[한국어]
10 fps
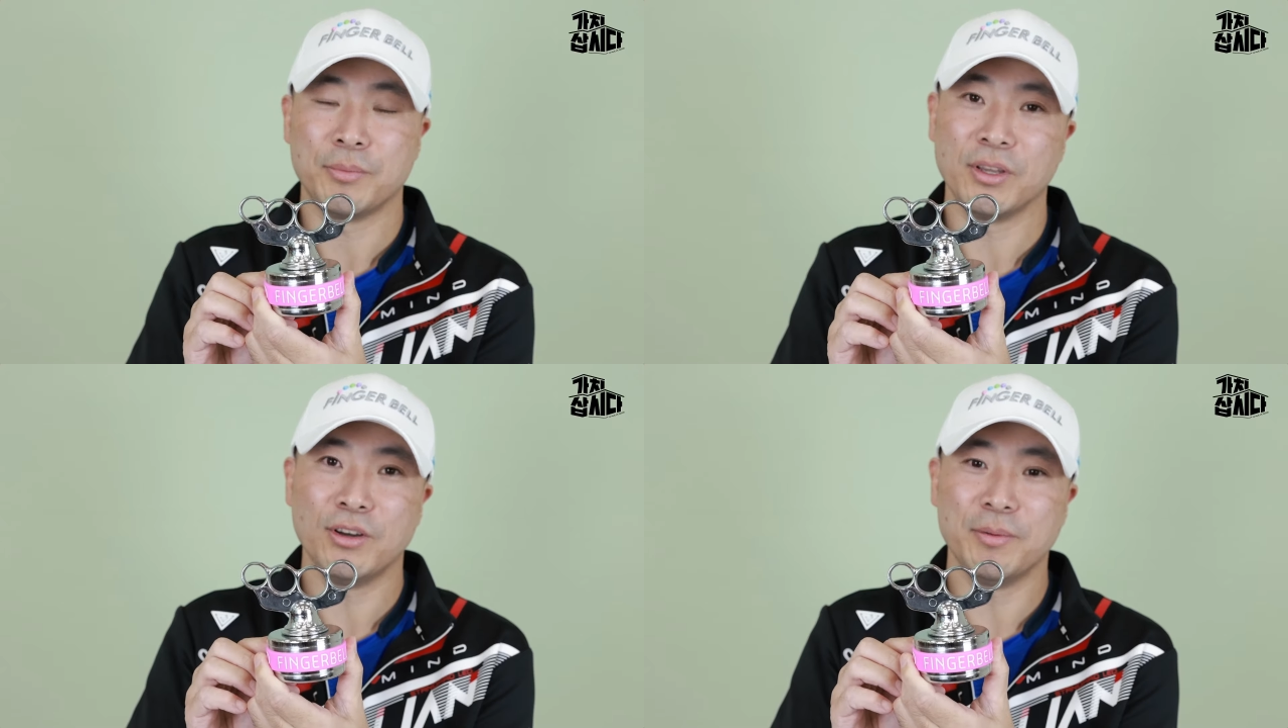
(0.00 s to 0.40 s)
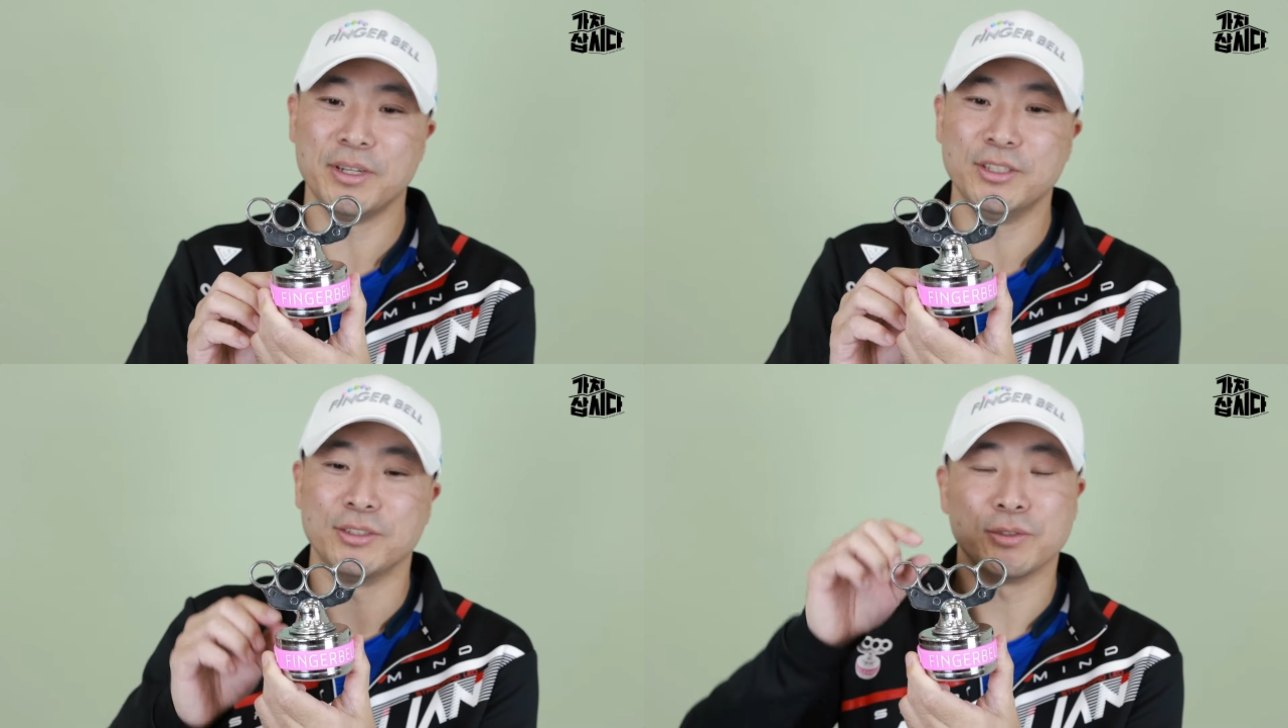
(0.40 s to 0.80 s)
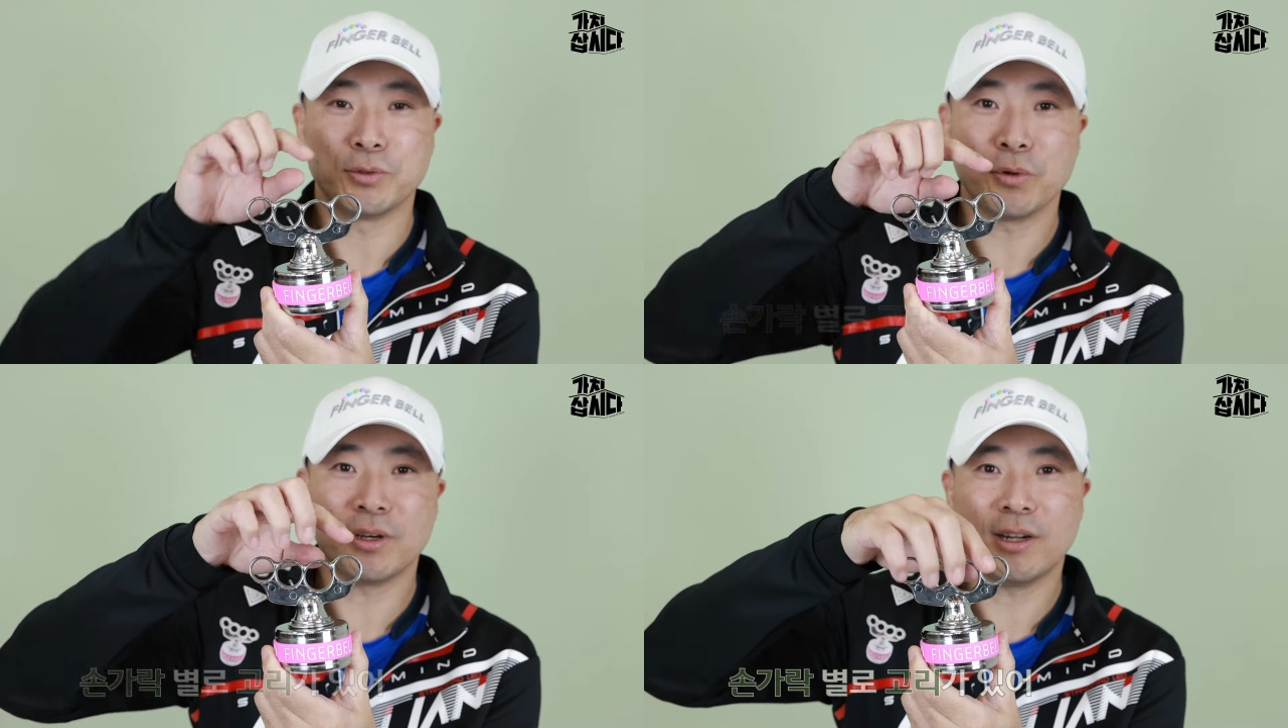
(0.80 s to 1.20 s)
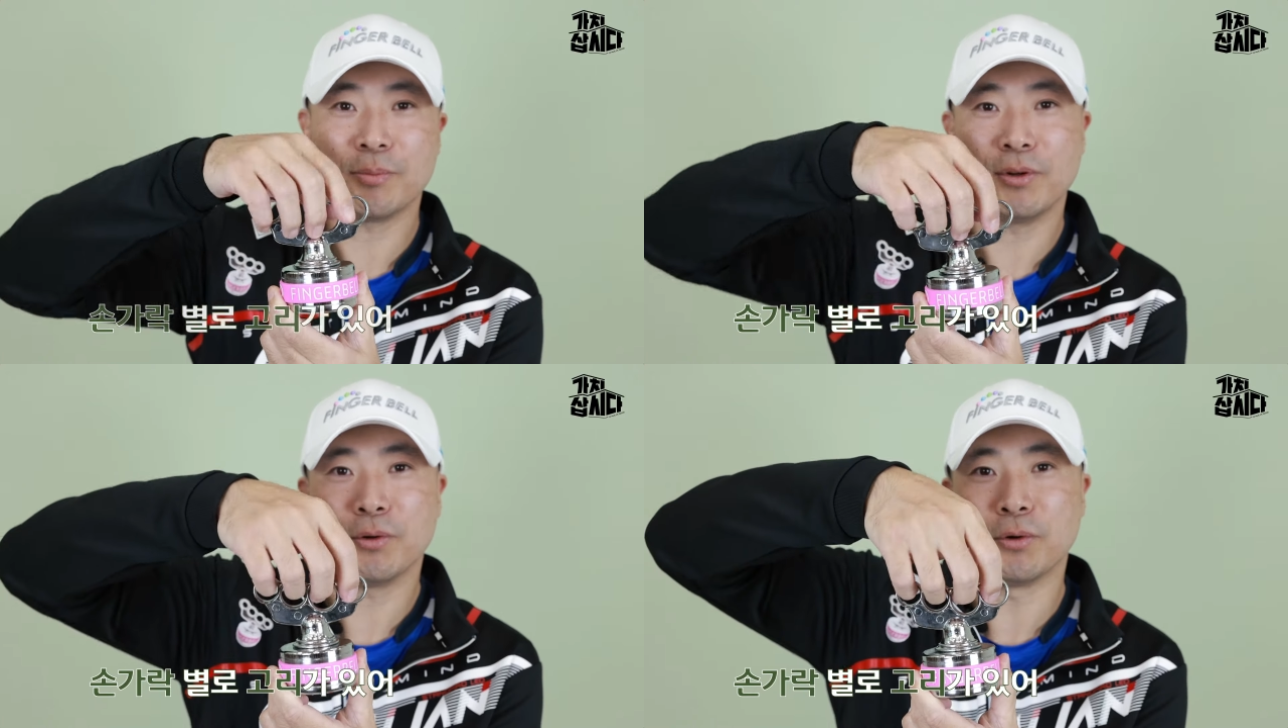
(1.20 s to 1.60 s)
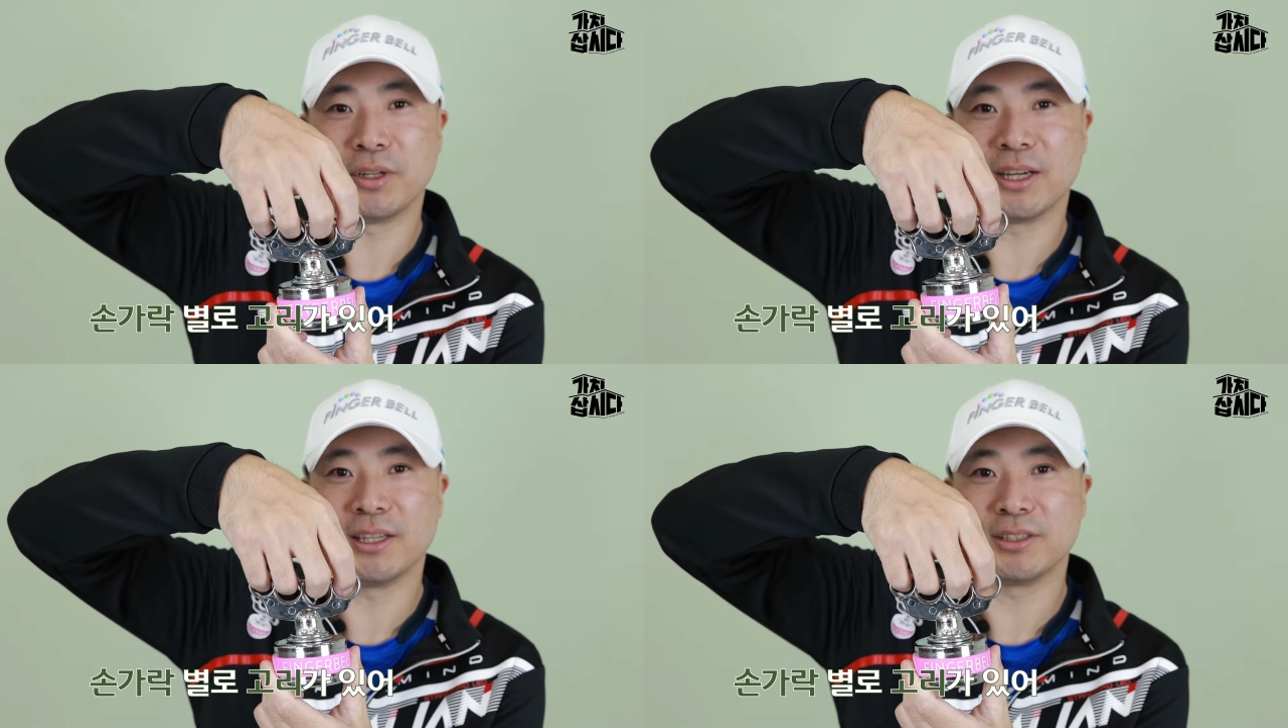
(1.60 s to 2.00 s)
핑거벨은 손가락별로
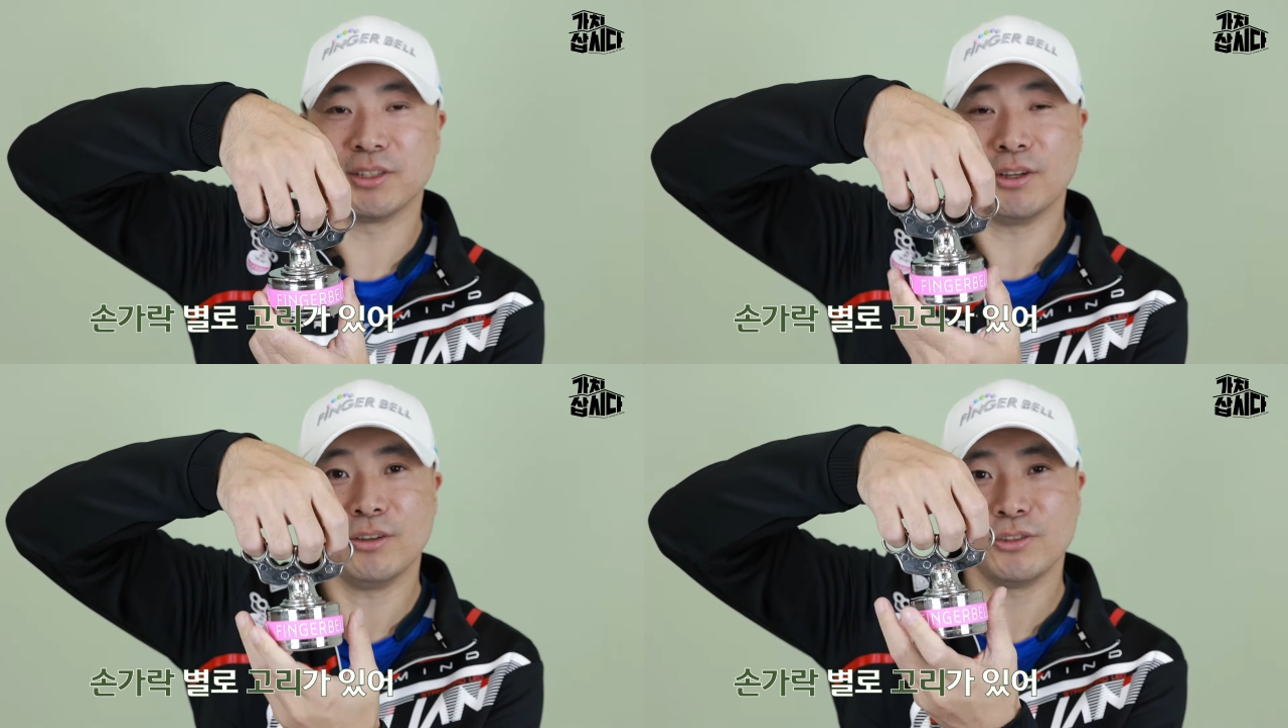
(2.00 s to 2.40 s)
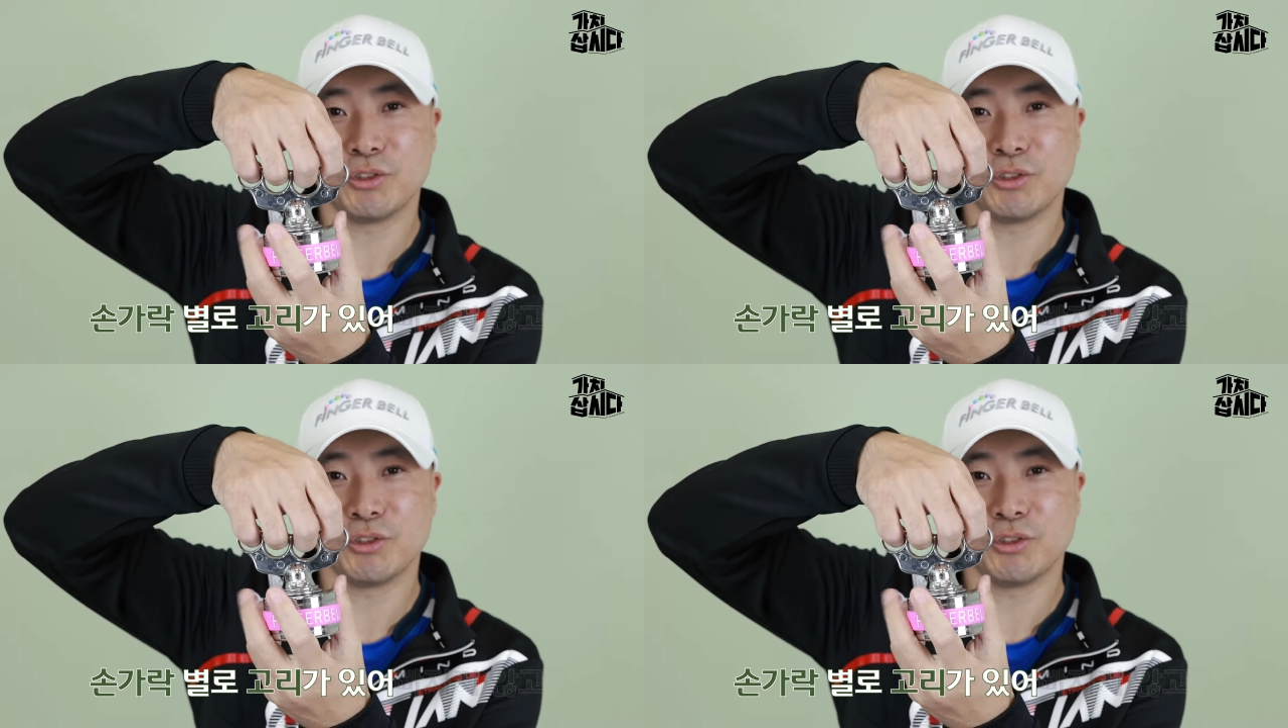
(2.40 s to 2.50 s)
고리가 있어